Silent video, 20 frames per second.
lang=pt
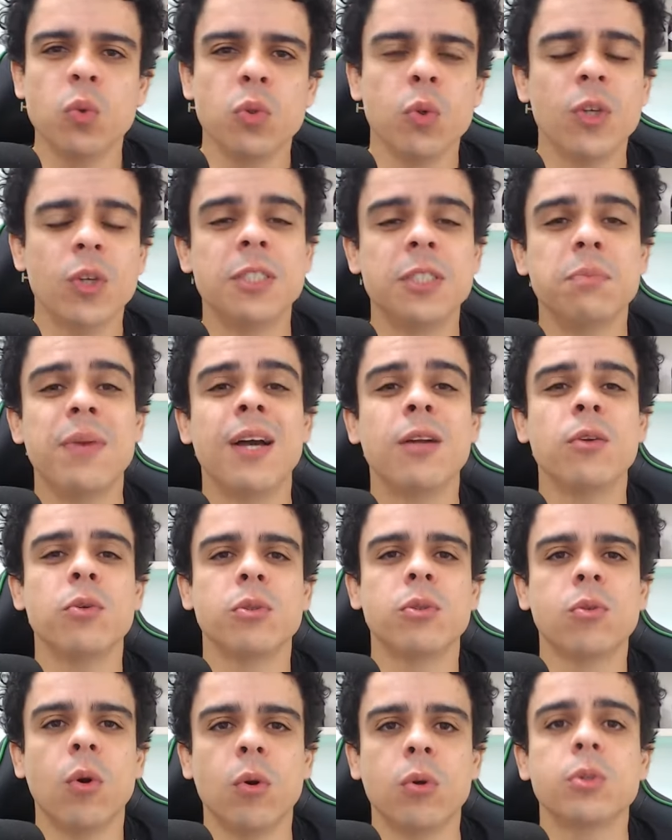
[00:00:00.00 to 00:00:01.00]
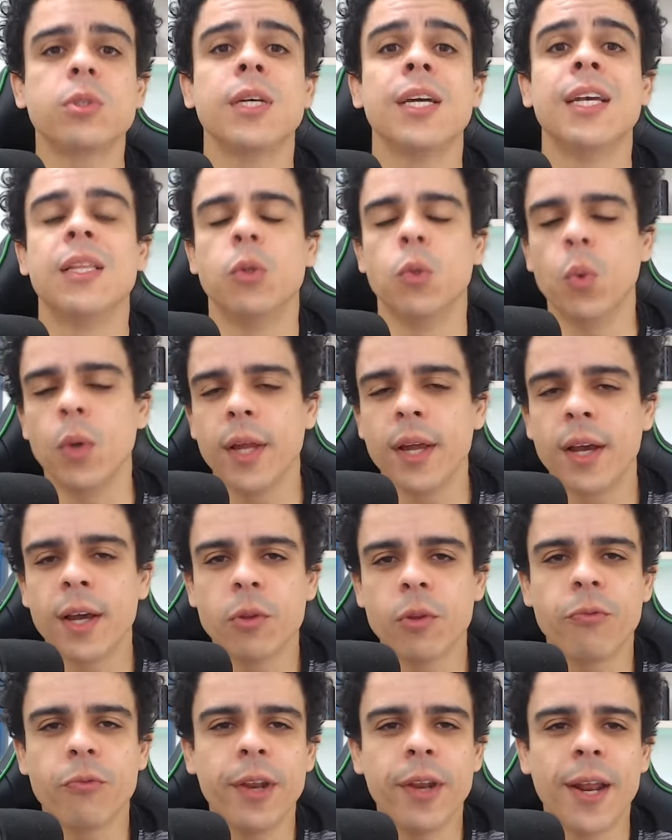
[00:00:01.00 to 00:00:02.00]
dois belos gols, do
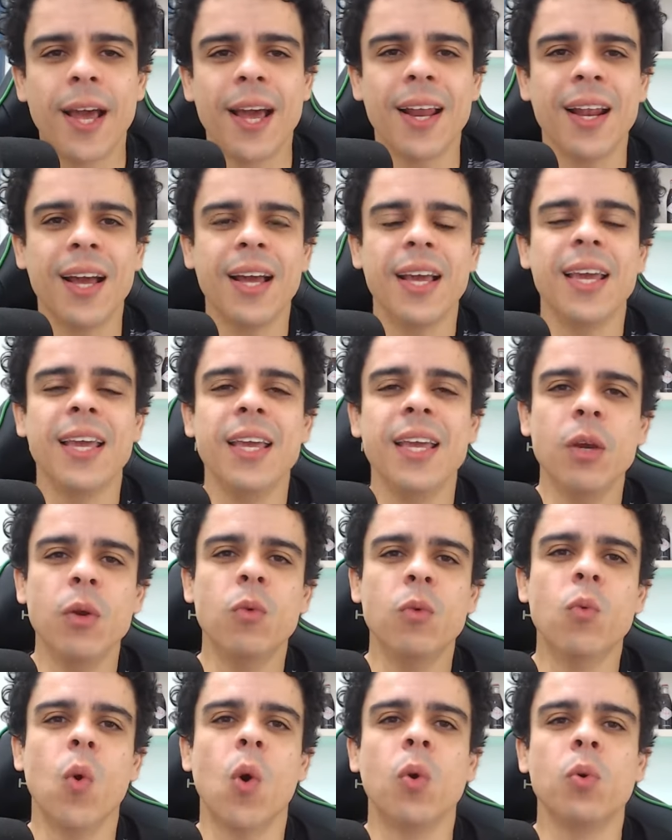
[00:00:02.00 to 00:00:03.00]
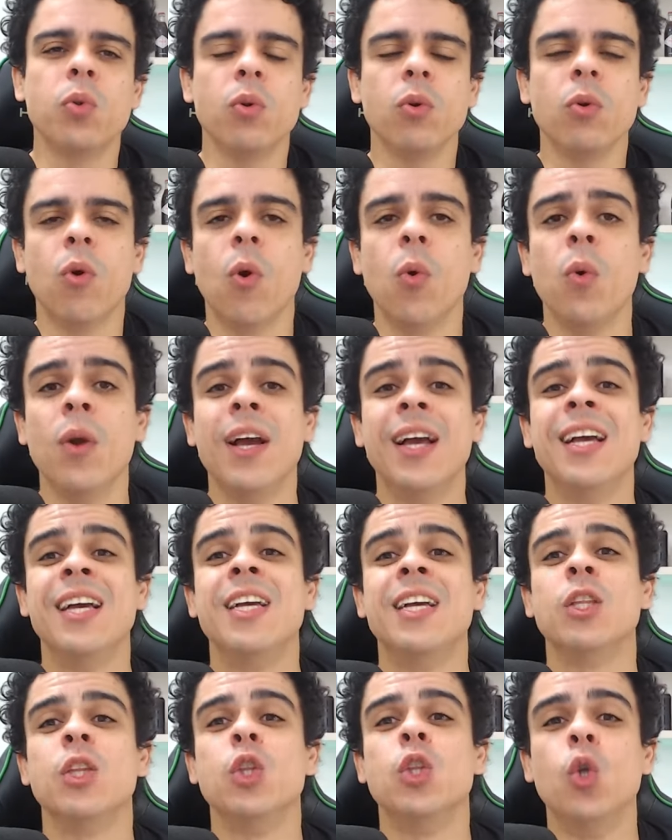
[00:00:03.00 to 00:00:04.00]
Leandro Vilela e o outro gol
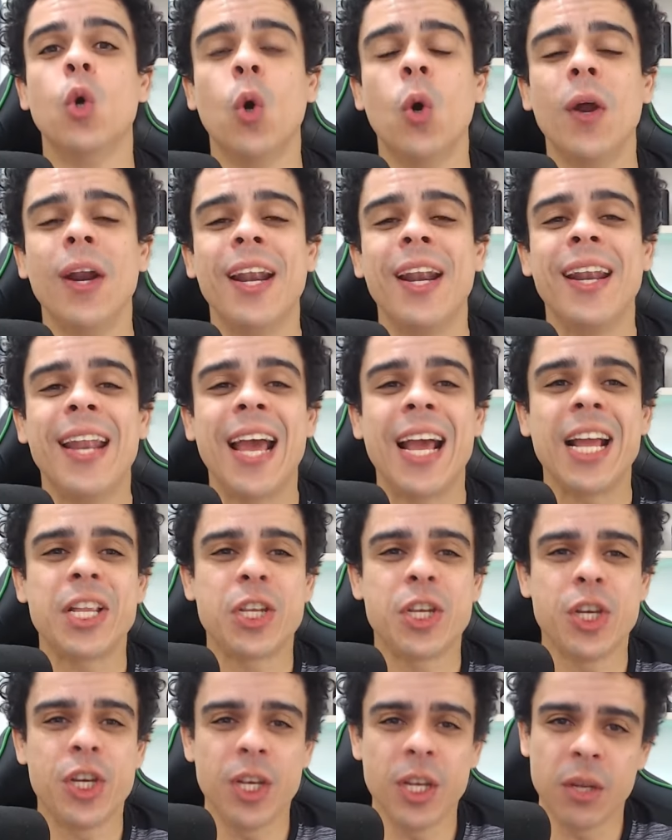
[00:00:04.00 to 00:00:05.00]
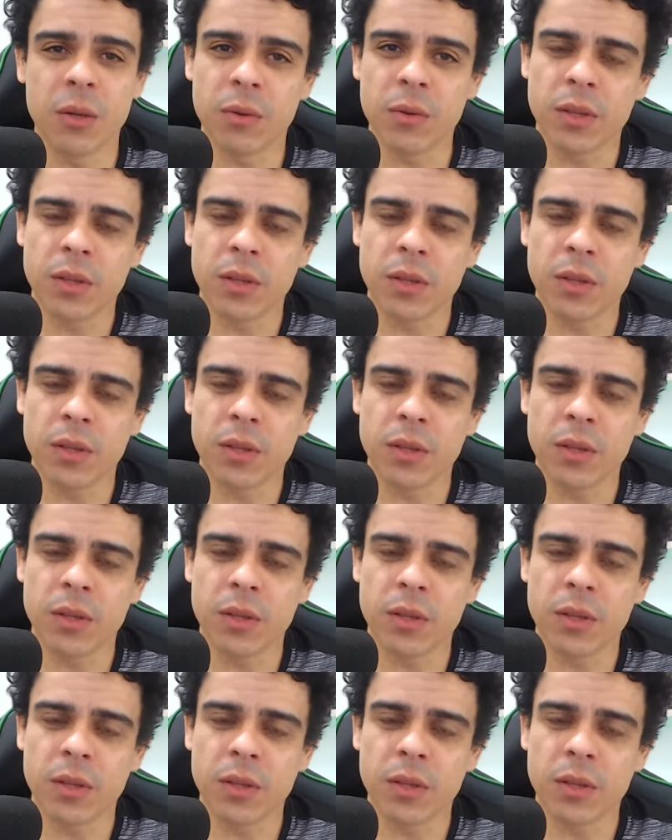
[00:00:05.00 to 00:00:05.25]
do Netinho.